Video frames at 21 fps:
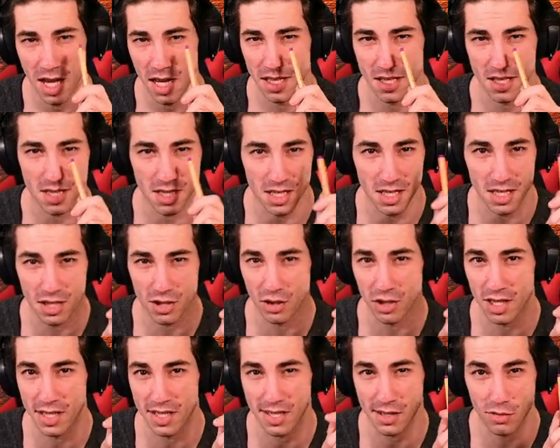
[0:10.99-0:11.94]
Es ist nicht
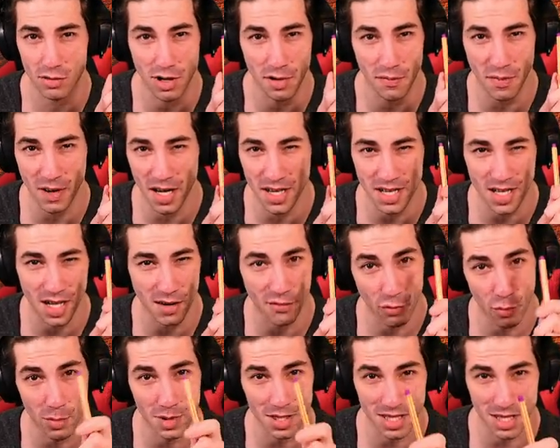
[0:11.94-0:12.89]
Donnerstag oder
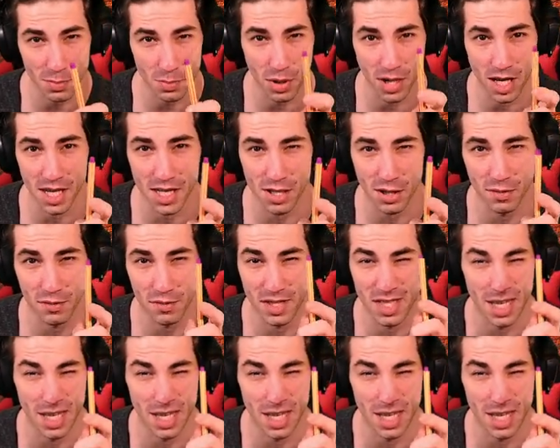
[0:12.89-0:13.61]
Freitag, wo man sich bereit auf